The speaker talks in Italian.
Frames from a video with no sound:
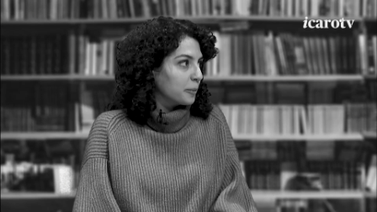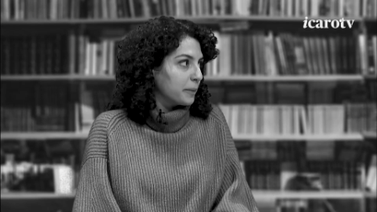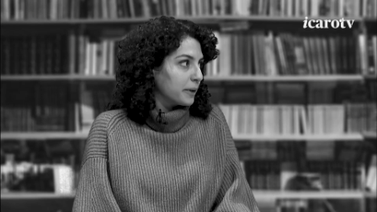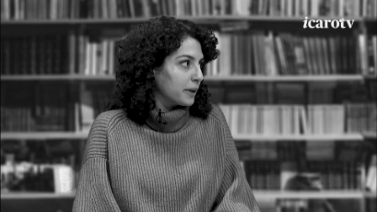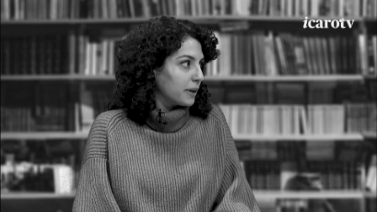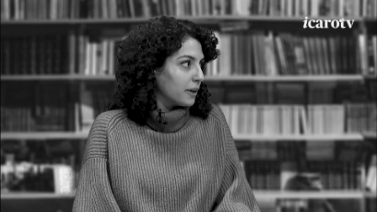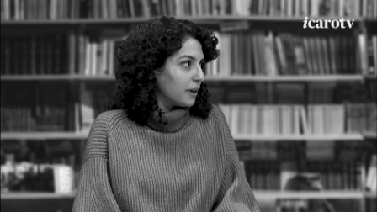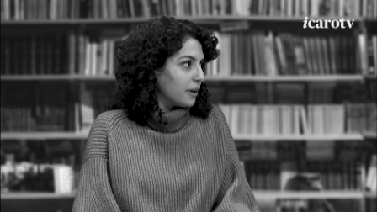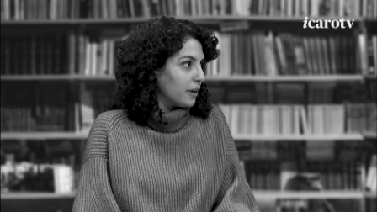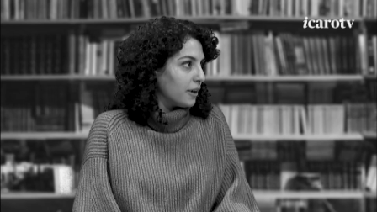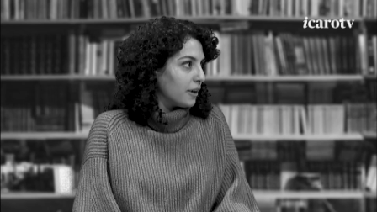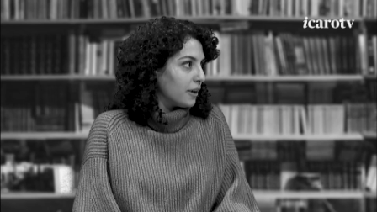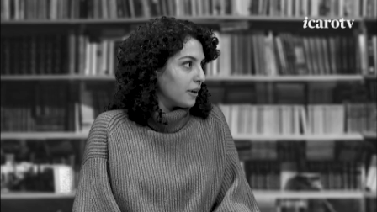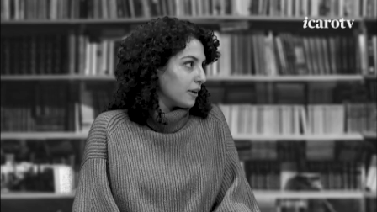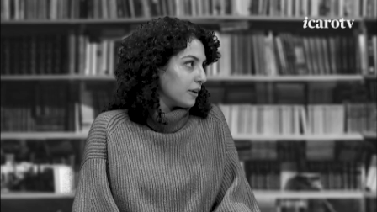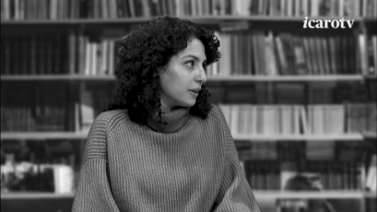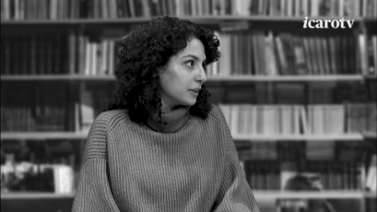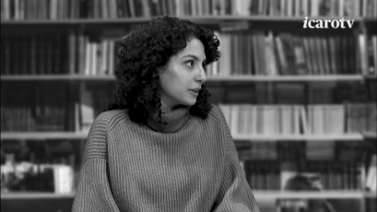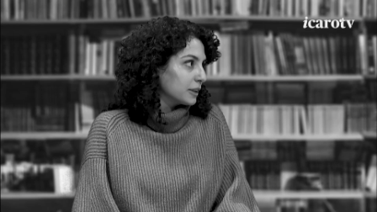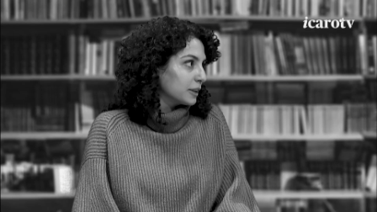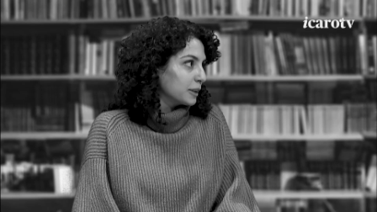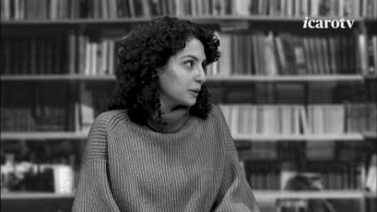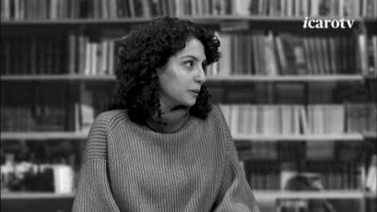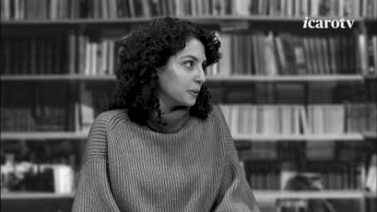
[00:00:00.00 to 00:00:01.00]

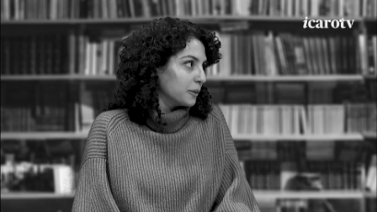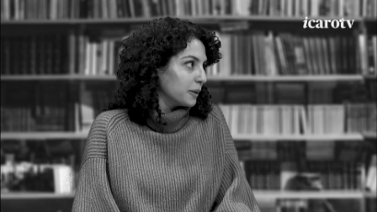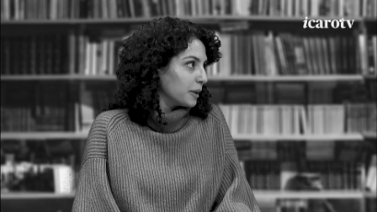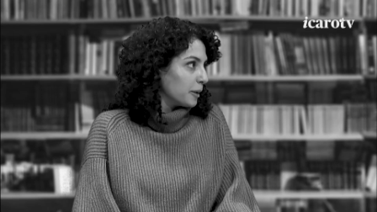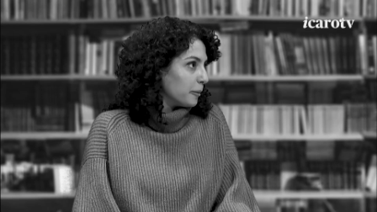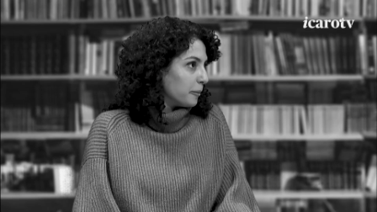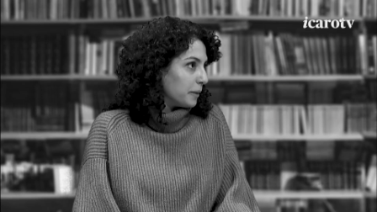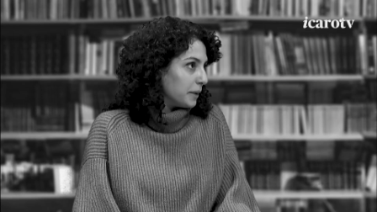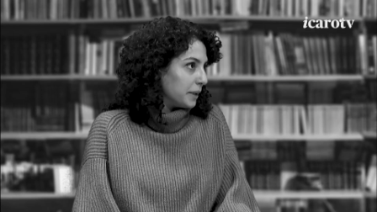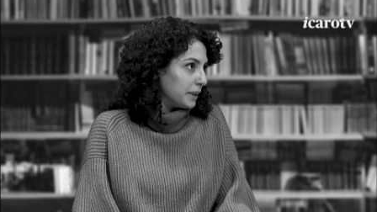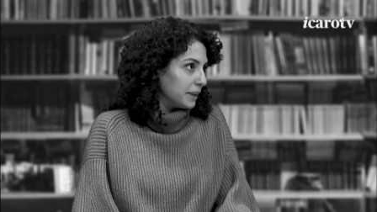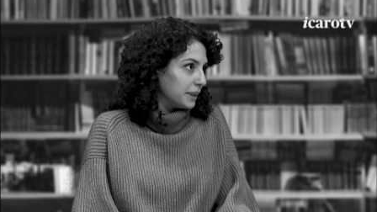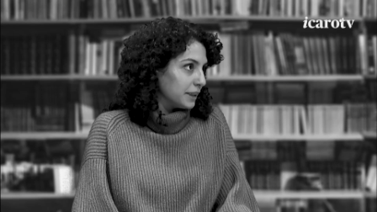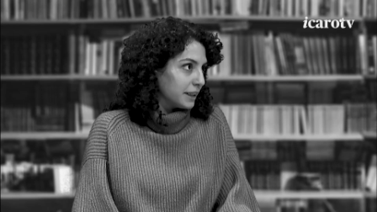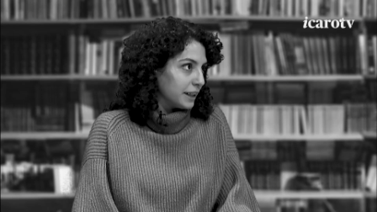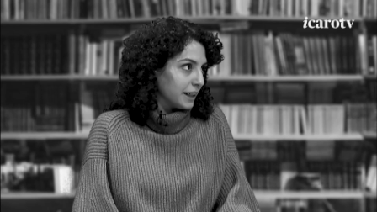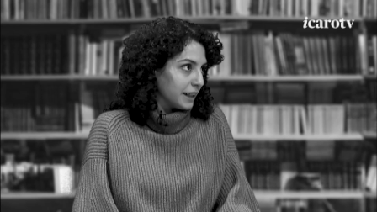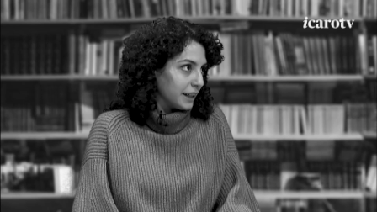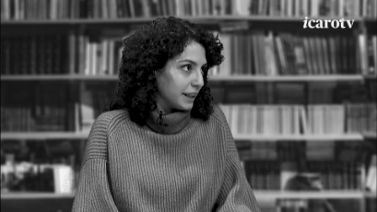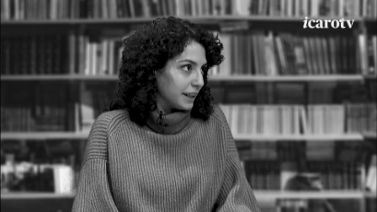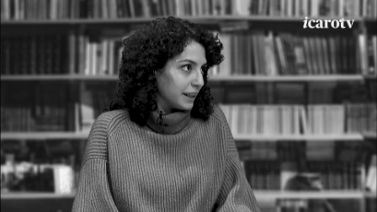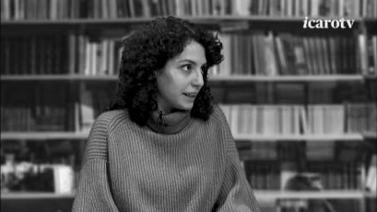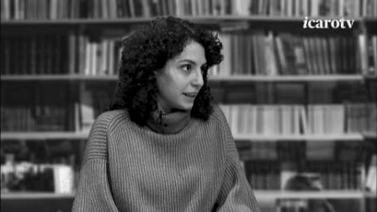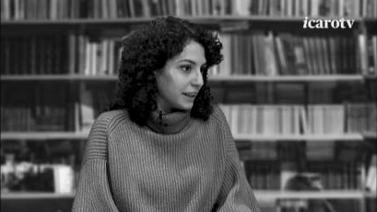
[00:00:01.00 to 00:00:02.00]
però
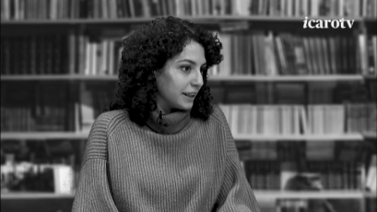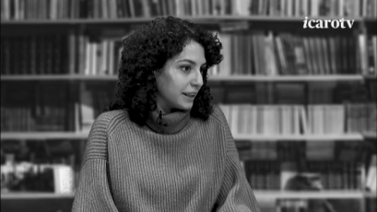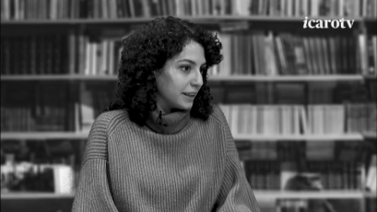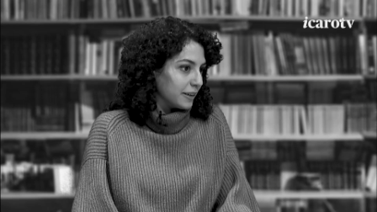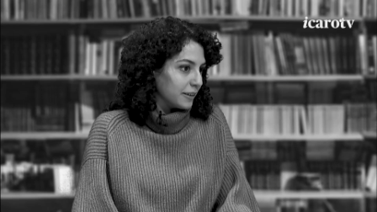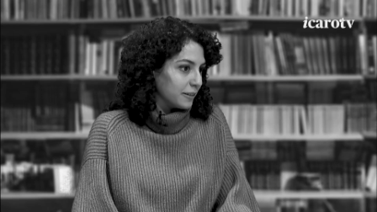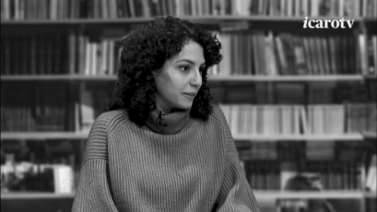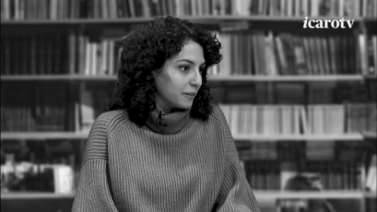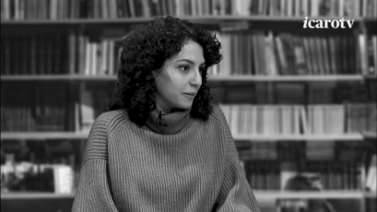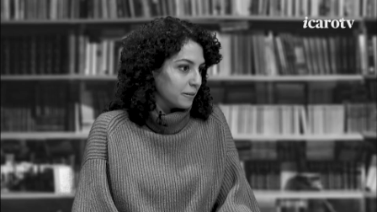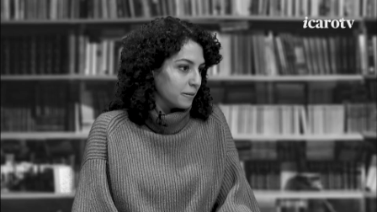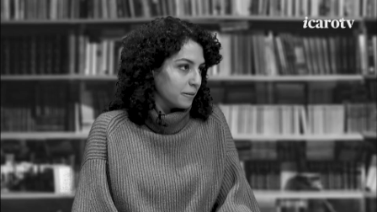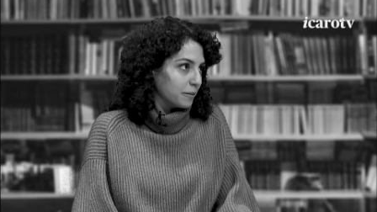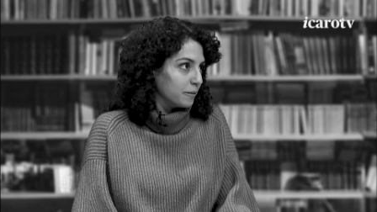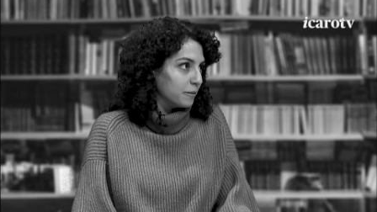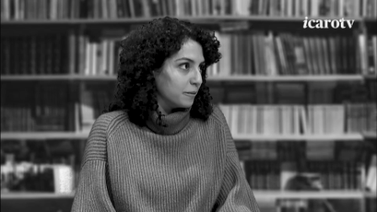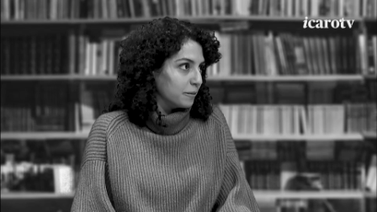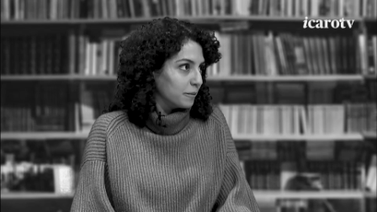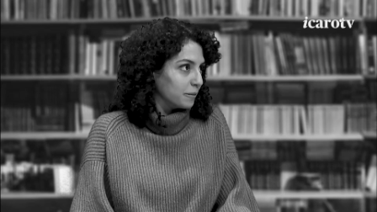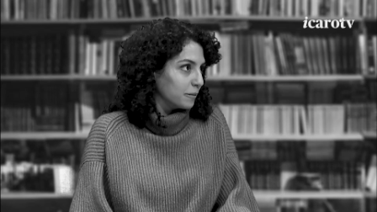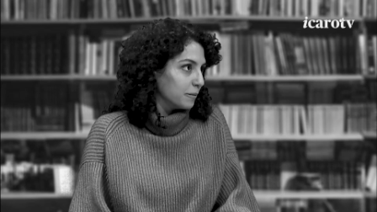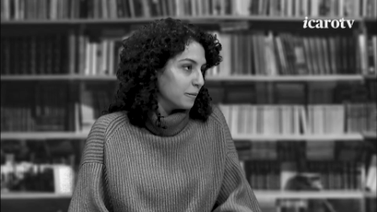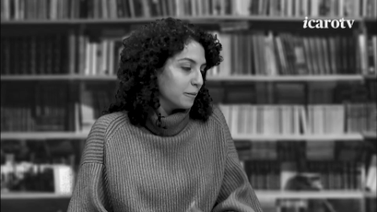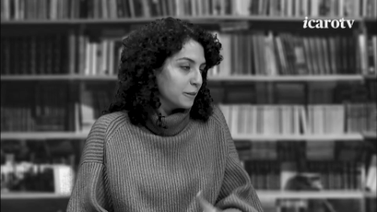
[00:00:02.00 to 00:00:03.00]
sicuramente
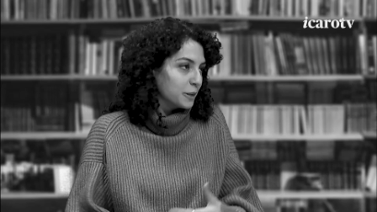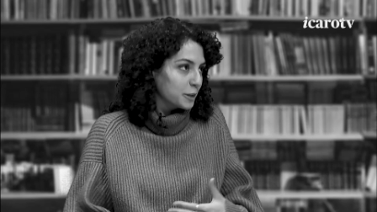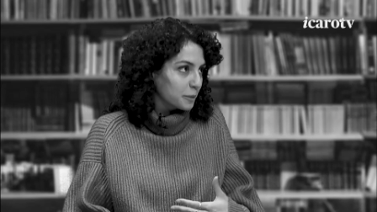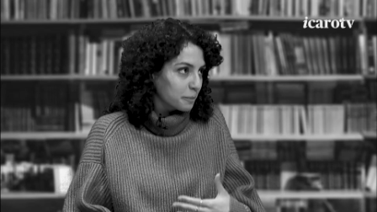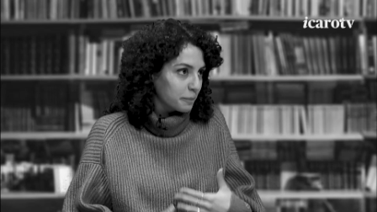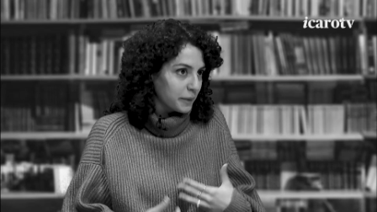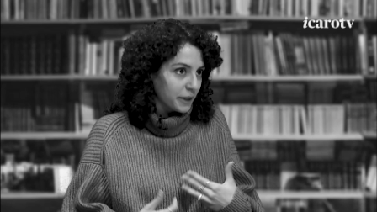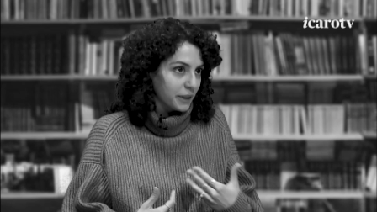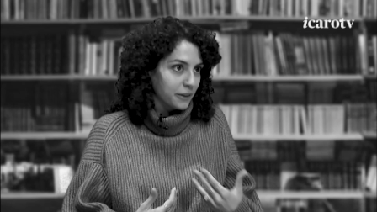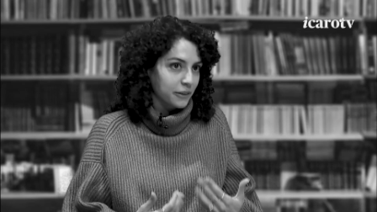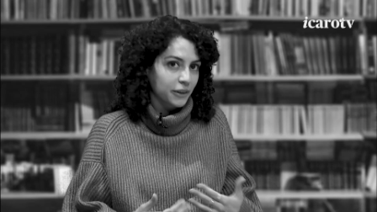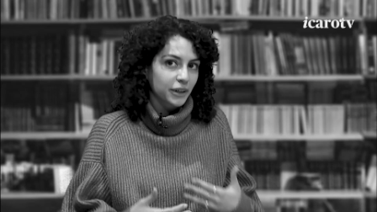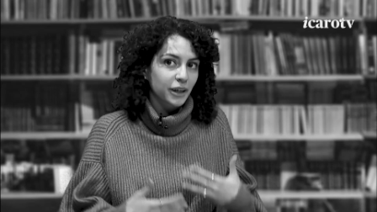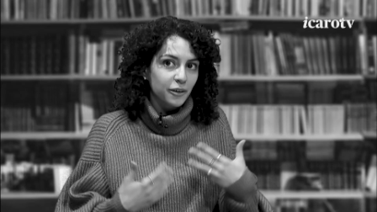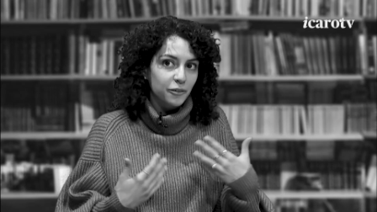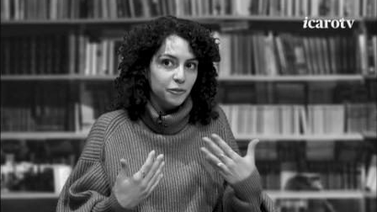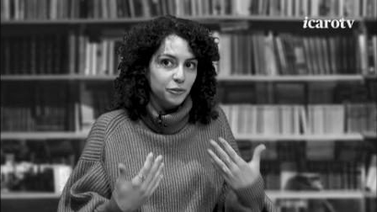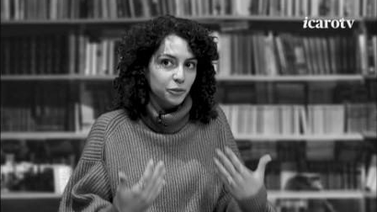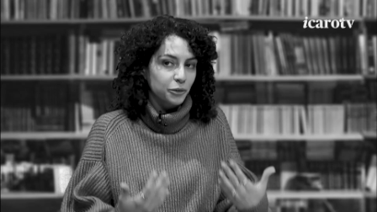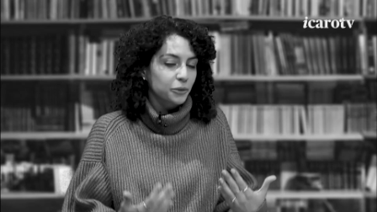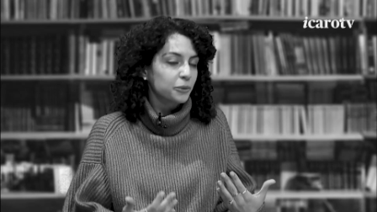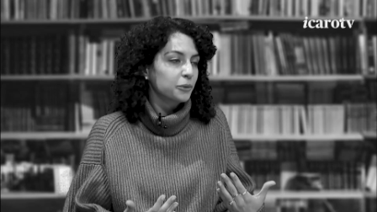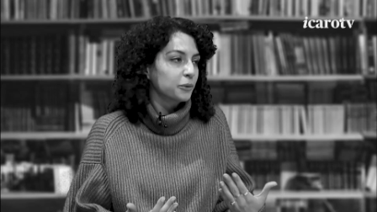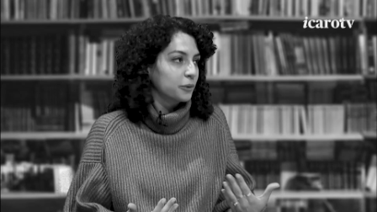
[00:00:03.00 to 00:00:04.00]
spero che in
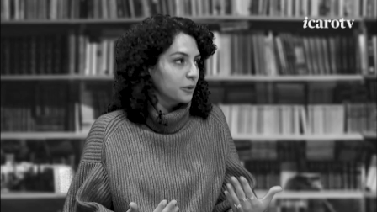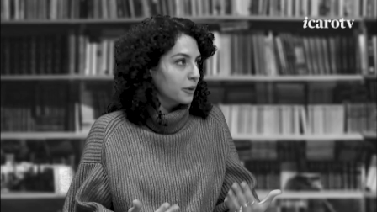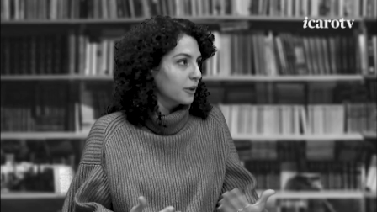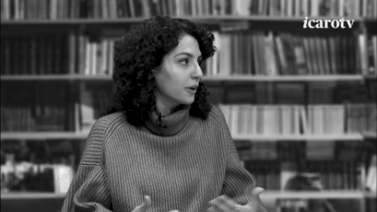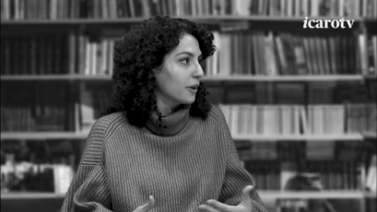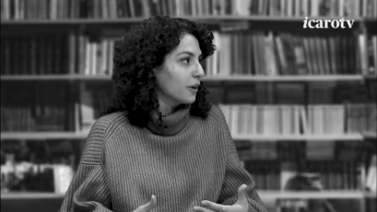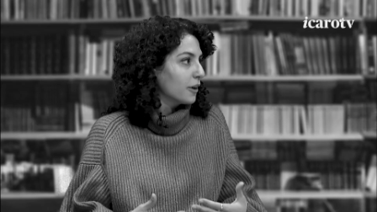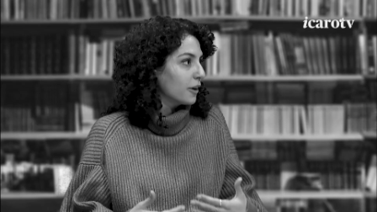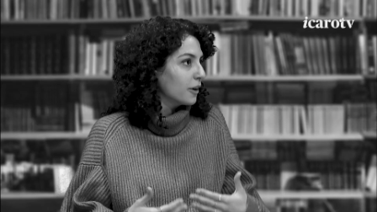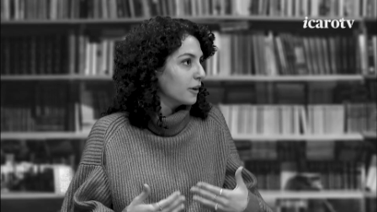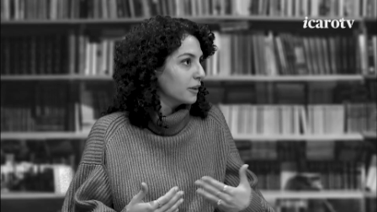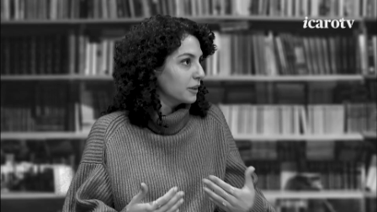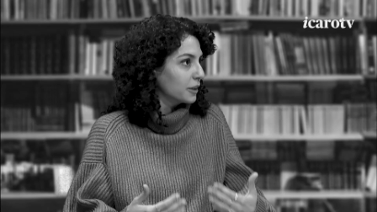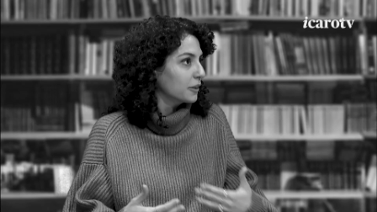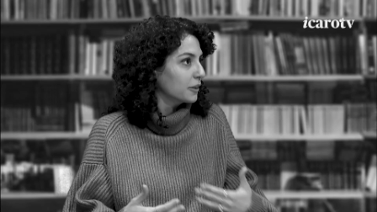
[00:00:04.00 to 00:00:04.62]
futuro di